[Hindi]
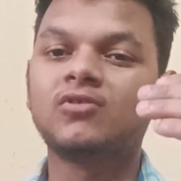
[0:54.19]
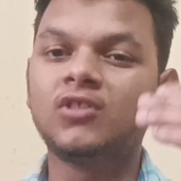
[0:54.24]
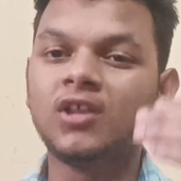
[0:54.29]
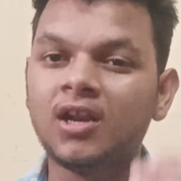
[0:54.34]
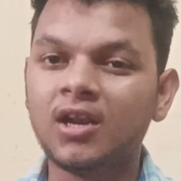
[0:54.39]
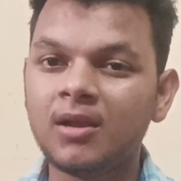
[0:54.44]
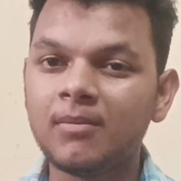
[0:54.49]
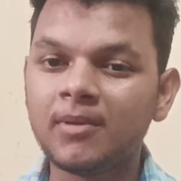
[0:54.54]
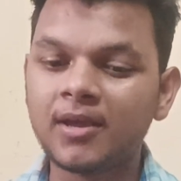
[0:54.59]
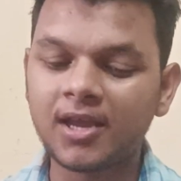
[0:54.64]

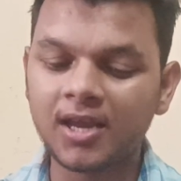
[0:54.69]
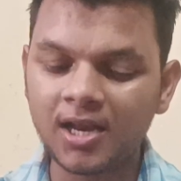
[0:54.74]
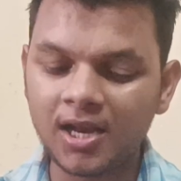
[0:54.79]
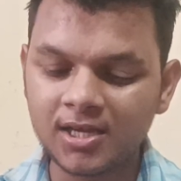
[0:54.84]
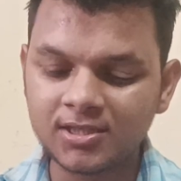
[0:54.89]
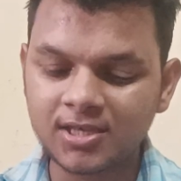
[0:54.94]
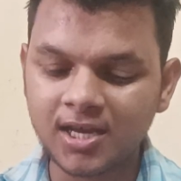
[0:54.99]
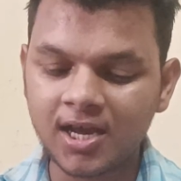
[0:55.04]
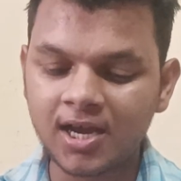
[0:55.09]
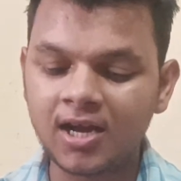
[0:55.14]
दिल्ली में खेला
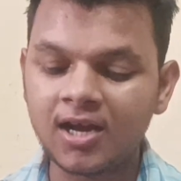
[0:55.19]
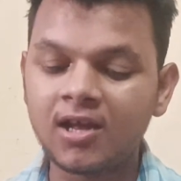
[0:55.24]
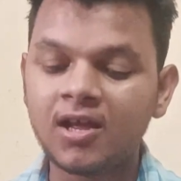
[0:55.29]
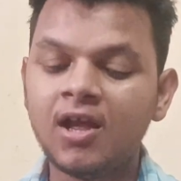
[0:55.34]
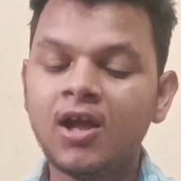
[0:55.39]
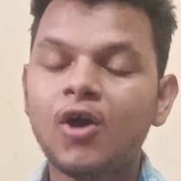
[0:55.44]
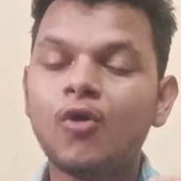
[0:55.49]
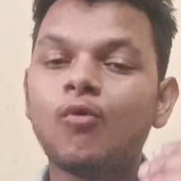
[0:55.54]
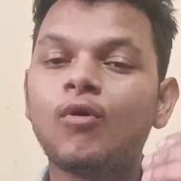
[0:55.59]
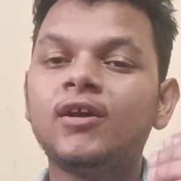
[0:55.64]
जाएगा
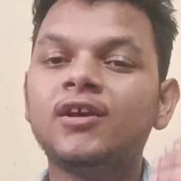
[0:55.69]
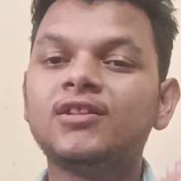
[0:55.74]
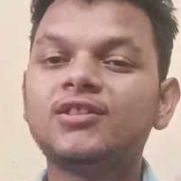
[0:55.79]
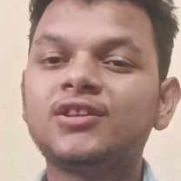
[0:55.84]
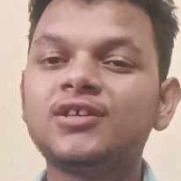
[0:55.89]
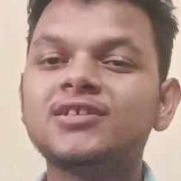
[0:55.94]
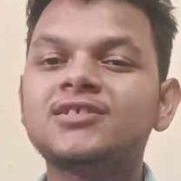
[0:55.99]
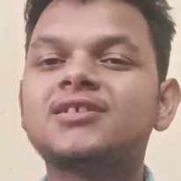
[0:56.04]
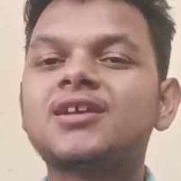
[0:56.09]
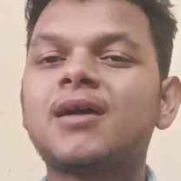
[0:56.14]
वहीं
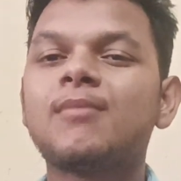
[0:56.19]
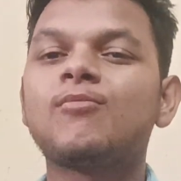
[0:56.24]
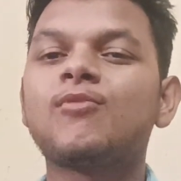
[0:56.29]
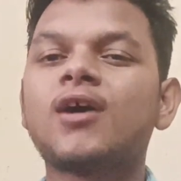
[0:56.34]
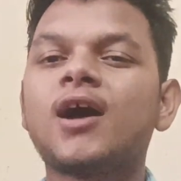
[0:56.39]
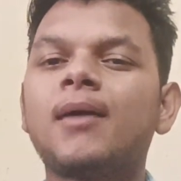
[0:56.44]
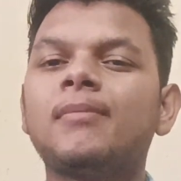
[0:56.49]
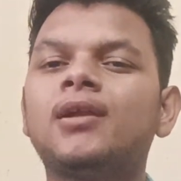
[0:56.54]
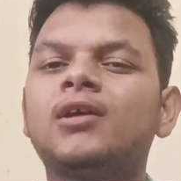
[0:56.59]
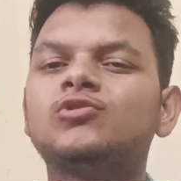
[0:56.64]
तीसरा
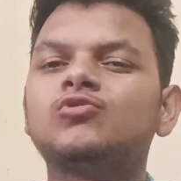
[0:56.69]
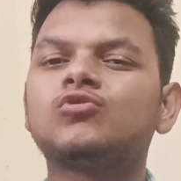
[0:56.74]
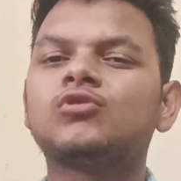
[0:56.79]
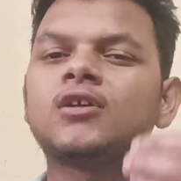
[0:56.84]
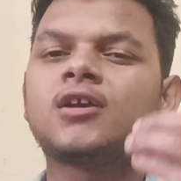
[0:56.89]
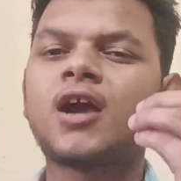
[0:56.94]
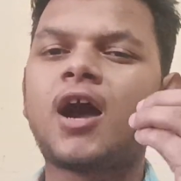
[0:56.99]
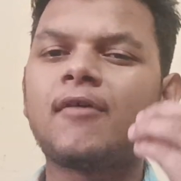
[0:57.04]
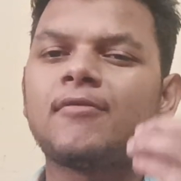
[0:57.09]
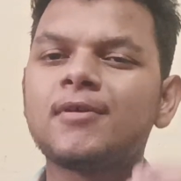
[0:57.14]
मुकाबला जो कि
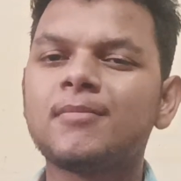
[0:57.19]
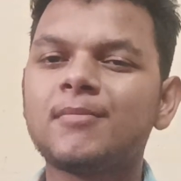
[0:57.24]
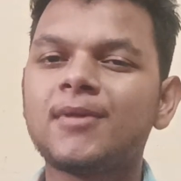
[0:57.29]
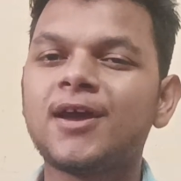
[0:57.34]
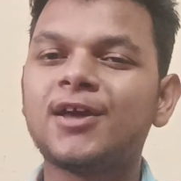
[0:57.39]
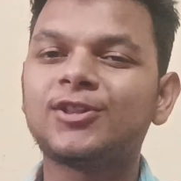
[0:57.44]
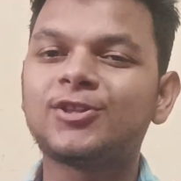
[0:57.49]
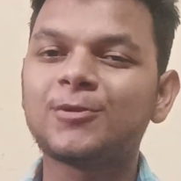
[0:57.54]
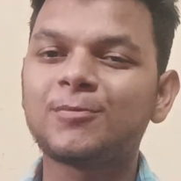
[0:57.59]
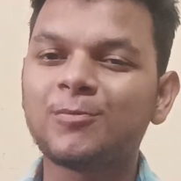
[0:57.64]
काफी
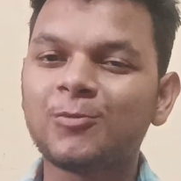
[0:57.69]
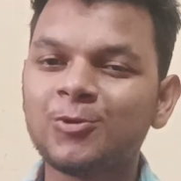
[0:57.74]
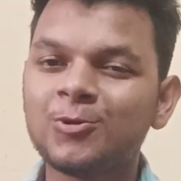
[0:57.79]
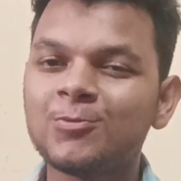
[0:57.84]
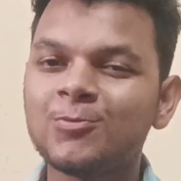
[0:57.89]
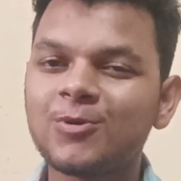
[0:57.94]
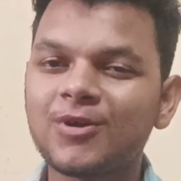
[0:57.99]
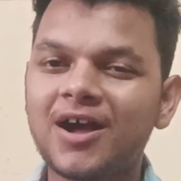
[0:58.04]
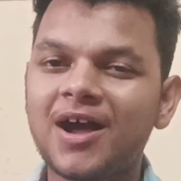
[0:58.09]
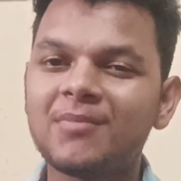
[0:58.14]
महत्वपूर्ण
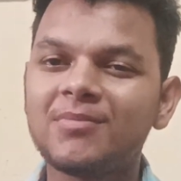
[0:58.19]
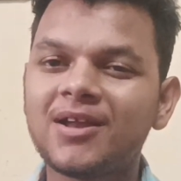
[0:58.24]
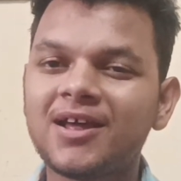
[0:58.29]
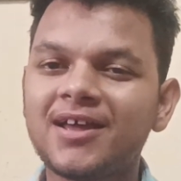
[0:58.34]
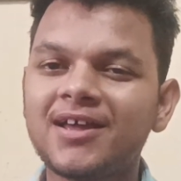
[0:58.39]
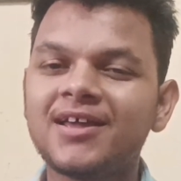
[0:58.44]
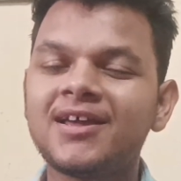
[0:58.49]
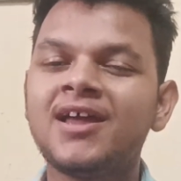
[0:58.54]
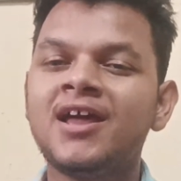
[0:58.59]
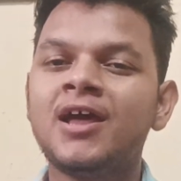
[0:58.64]
मुकाबला
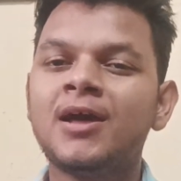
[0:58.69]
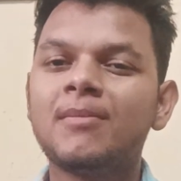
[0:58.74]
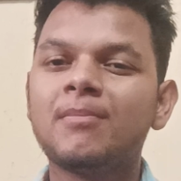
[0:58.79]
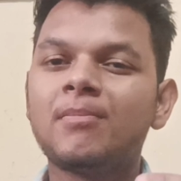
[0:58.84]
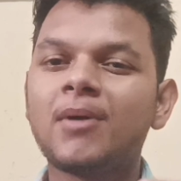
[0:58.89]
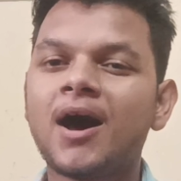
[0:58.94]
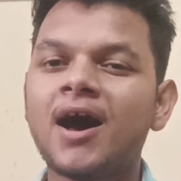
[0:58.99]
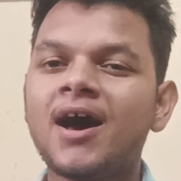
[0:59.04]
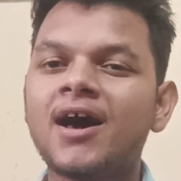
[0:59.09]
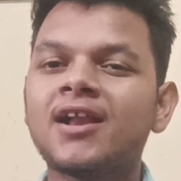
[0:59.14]
है
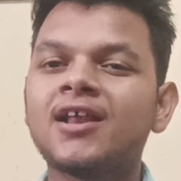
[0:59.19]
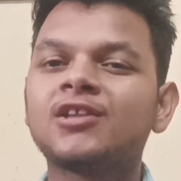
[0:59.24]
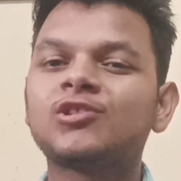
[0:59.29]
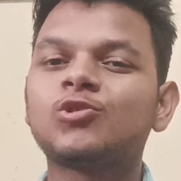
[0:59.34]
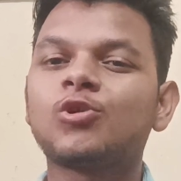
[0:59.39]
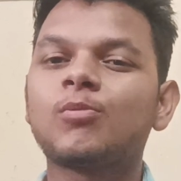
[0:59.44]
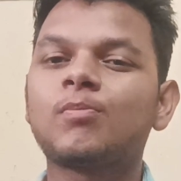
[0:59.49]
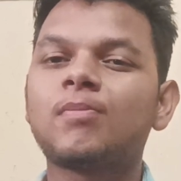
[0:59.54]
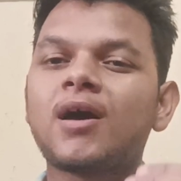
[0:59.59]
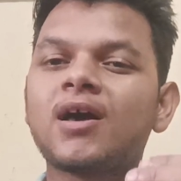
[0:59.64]
भारत
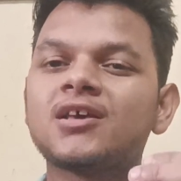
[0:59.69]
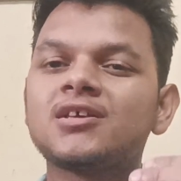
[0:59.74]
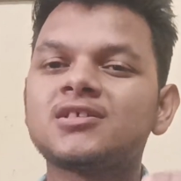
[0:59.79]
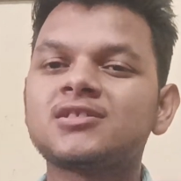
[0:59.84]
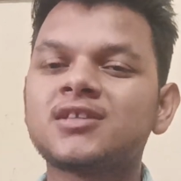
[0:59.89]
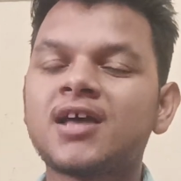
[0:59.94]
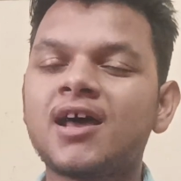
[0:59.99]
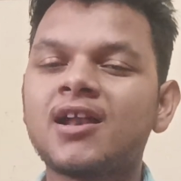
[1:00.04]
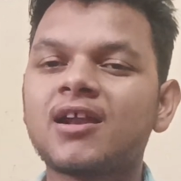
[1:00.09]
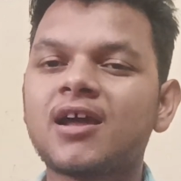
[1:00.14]
और
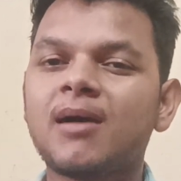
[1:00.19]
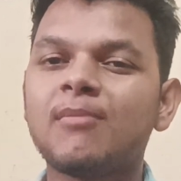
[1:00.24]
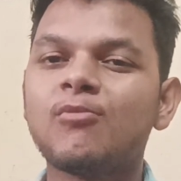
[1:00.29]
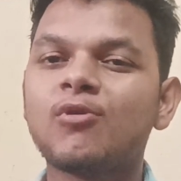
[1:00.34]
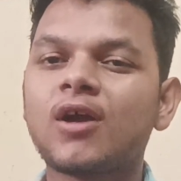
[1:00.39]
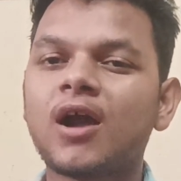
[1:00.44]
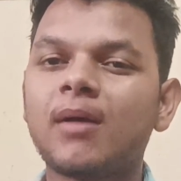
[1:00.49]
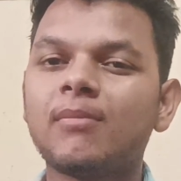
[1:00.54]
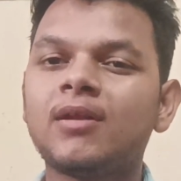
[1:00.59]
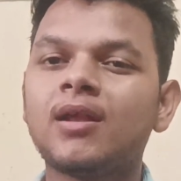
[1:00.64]
पाकिस्तान का
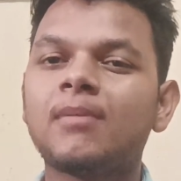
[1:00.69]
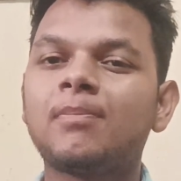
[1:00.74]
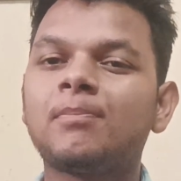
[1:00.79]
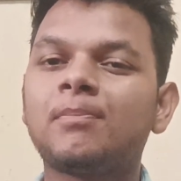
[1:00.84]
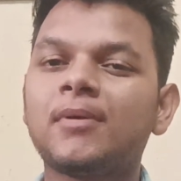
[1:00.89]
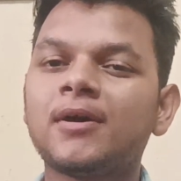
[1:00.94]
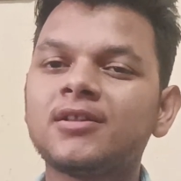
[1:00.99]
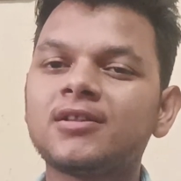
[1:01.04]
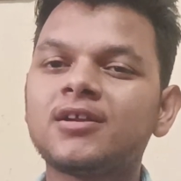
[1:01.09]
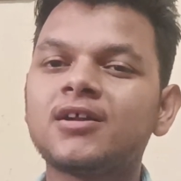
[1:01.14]
मुकाबला
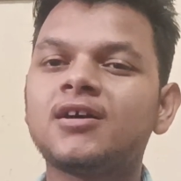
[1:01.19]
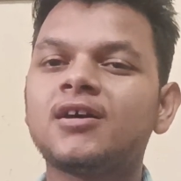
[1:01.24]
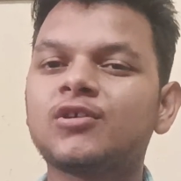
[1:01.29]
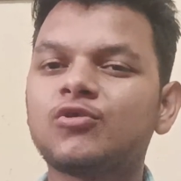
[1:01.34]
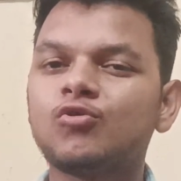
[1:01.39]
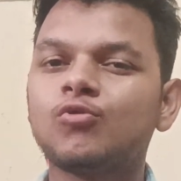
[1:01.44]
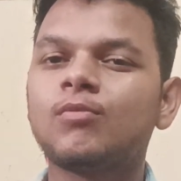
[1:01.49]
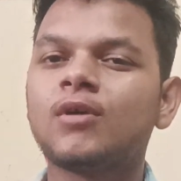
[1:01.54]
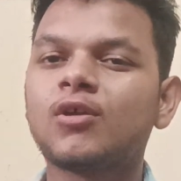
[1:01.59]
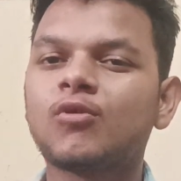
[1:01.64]
15
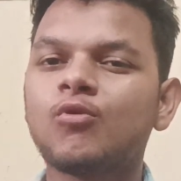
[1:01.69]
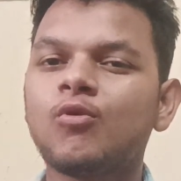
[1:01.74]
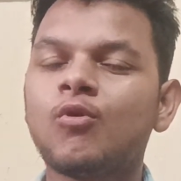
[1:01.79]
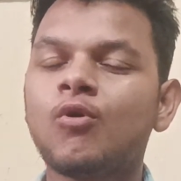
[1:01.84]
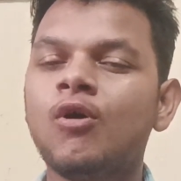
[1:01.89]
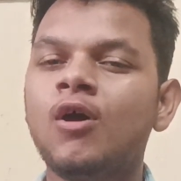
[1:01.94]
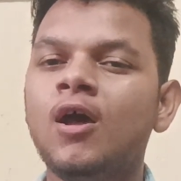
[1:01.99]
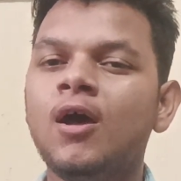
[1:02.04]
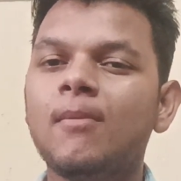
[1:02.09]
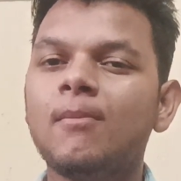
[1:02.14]
अक्टूबर को
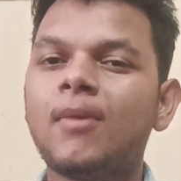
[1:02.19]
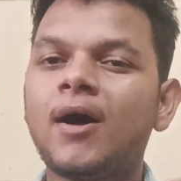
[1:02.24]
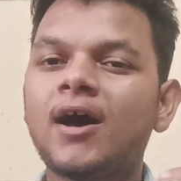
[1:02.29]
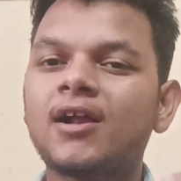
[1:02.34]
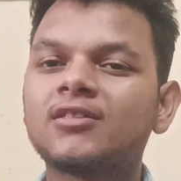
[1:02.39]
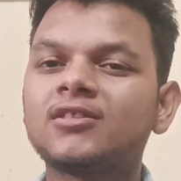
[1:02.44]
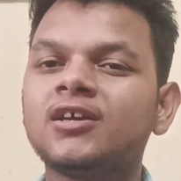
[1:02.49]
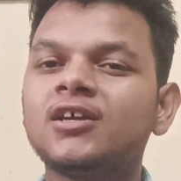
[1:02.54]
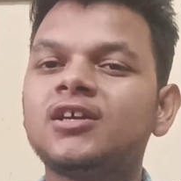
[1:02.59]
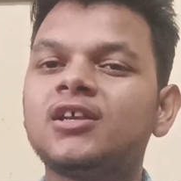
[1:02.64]

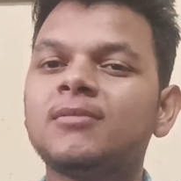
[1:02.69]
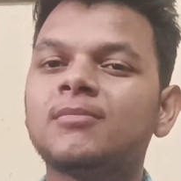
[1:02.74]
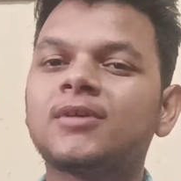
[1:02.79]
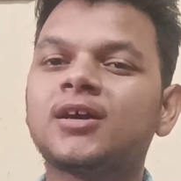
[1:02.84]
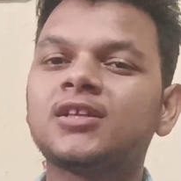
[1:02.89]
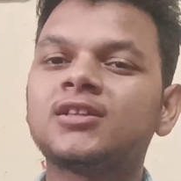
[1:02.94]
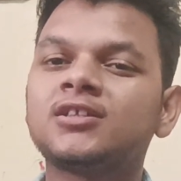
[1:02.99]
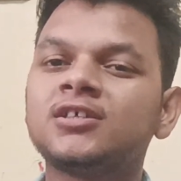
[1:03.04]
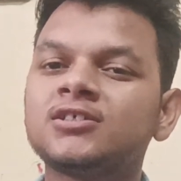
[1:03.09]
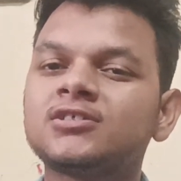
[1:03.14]
भारतीय टीम
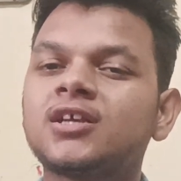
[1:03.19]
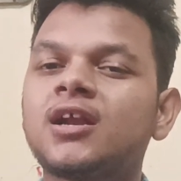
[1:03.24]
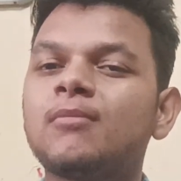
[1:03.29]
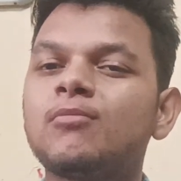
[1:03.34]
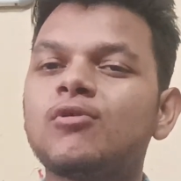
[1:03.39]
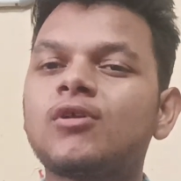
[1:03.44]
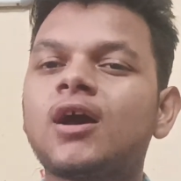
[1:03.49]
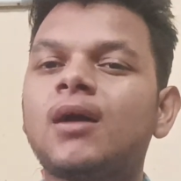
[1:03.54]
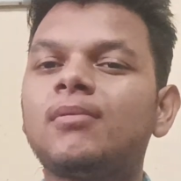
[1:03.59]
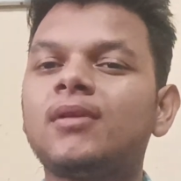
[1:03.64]
का तीसरा
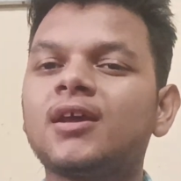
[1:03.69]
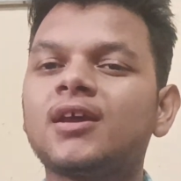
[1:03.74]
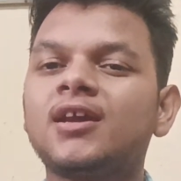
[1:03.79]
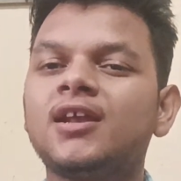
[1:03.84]
मुकाबला